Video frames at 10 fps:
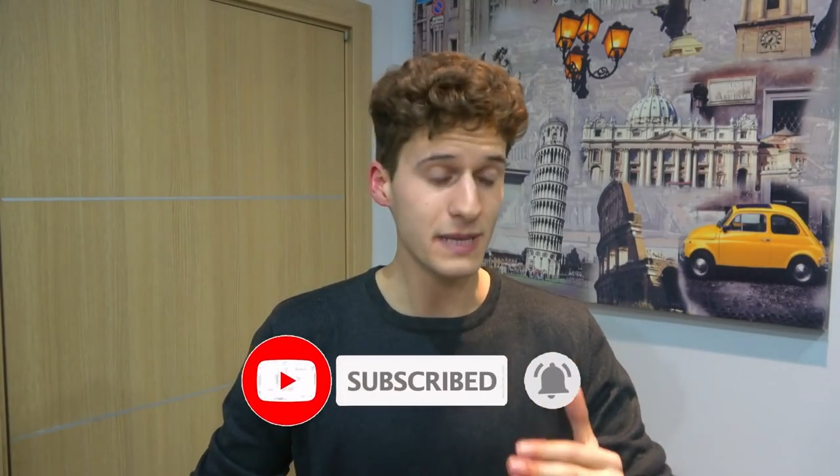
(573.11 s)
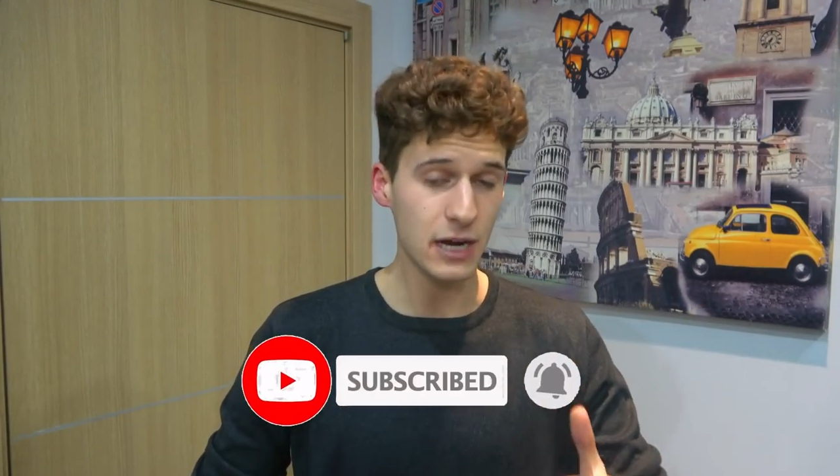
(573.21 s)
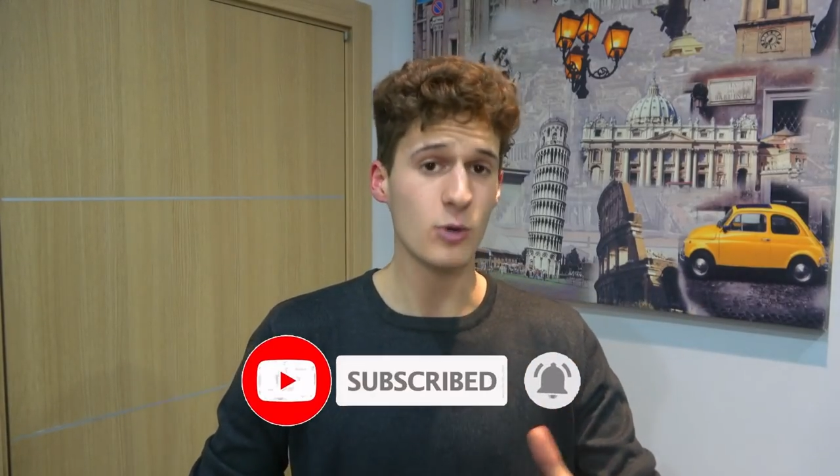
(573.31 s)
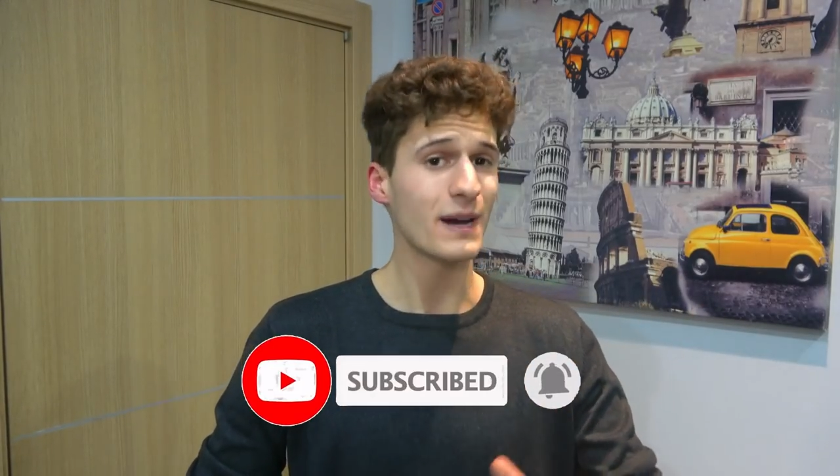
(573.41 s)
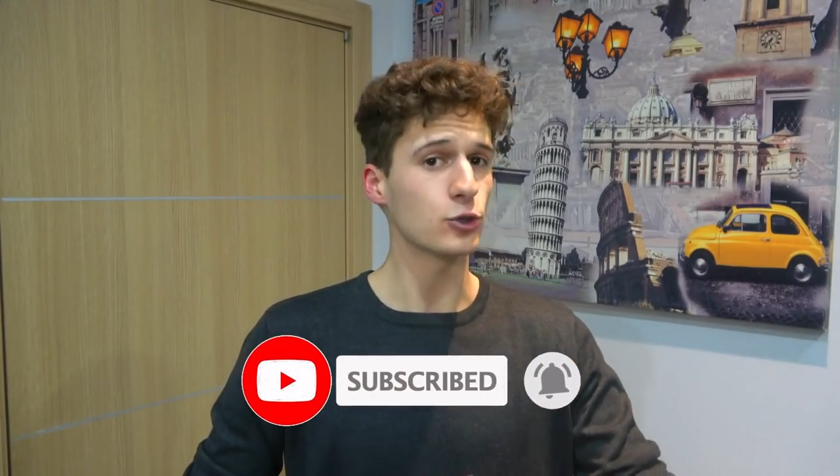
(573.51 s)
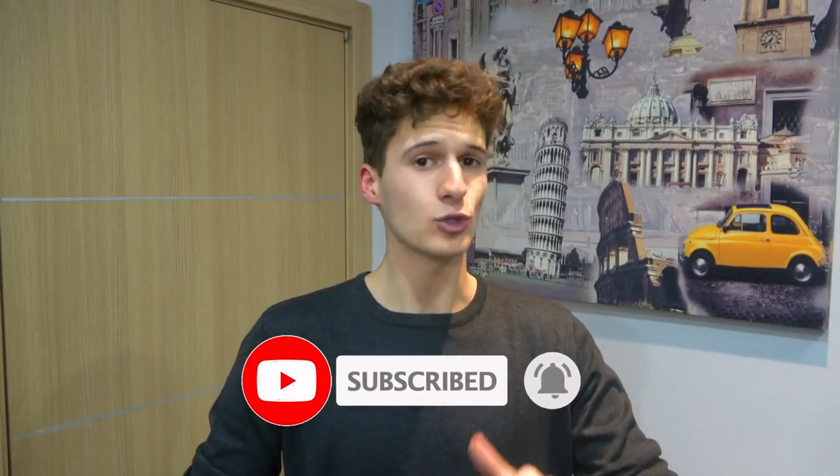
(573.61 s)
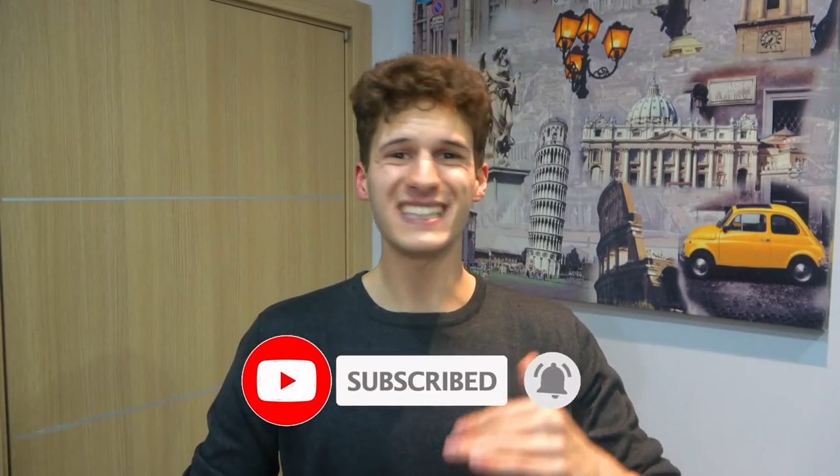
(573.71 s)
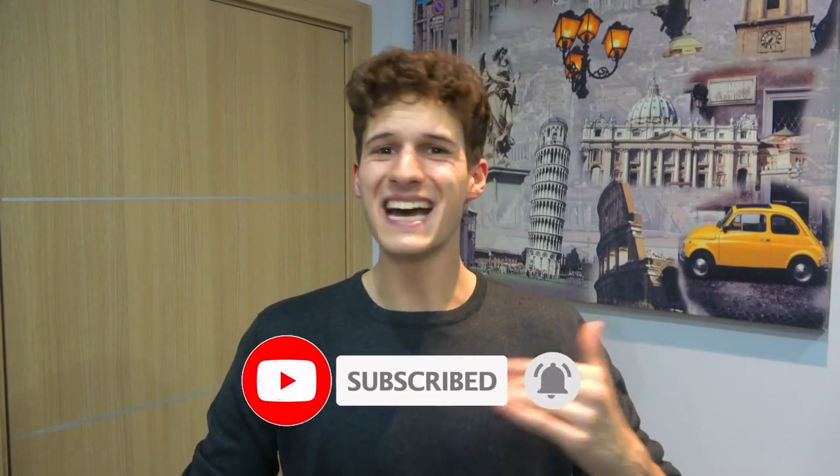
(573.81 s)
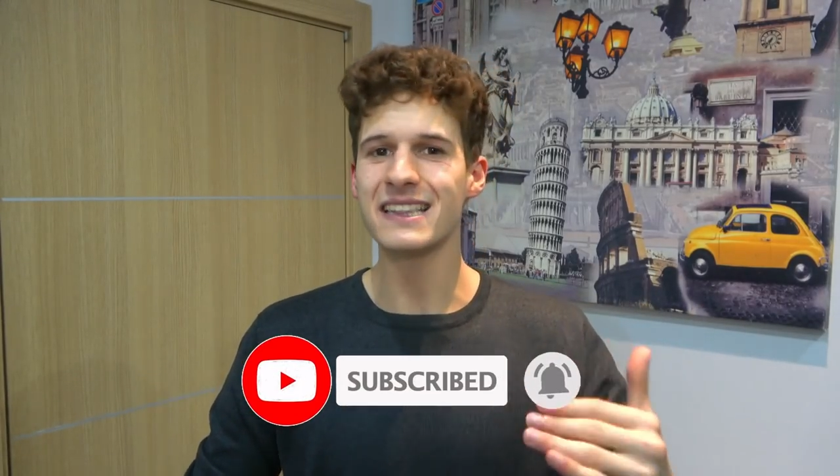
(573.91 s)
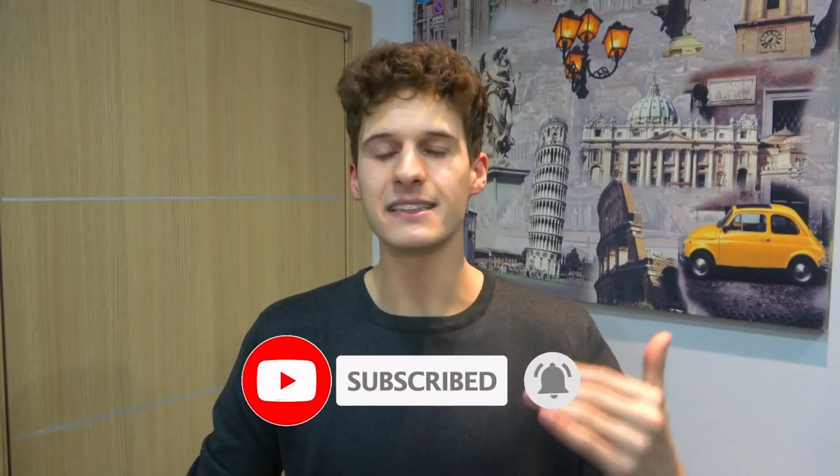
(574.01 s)
mi raccomando
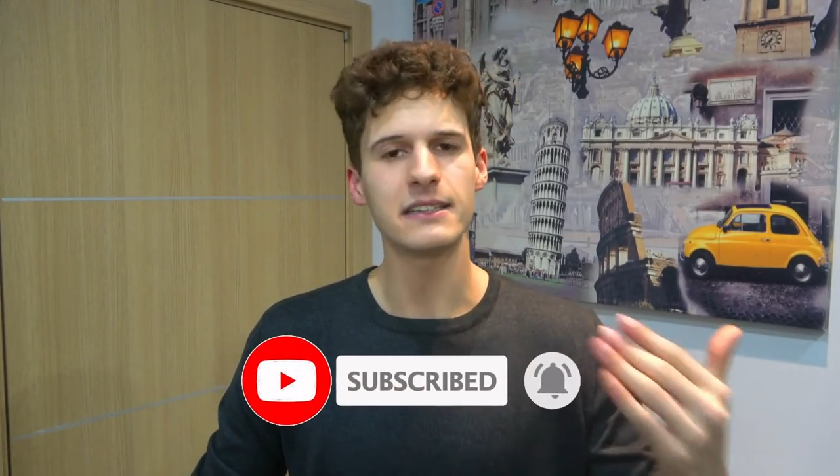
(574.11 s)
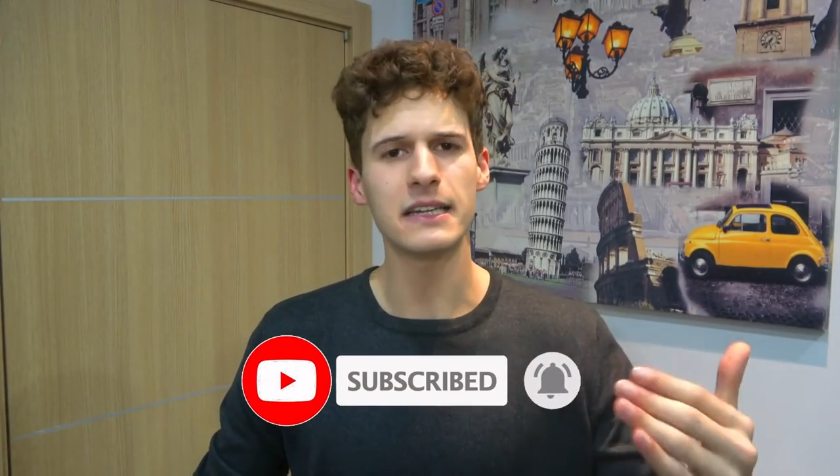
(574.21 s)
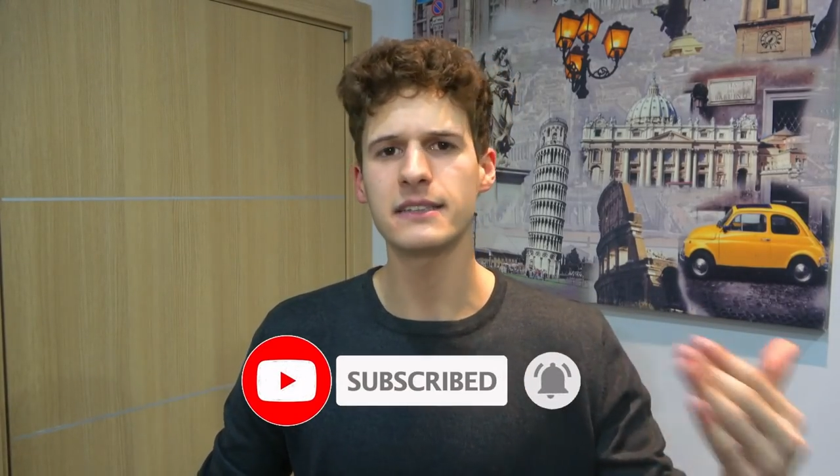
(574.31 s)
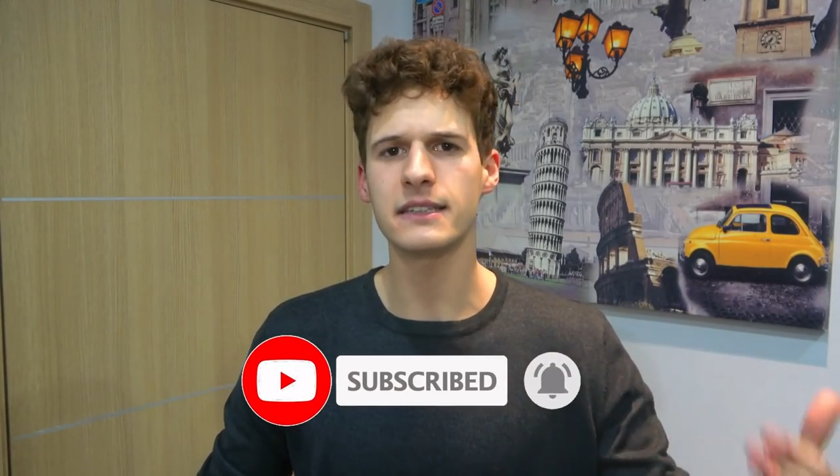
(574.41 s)
tante tante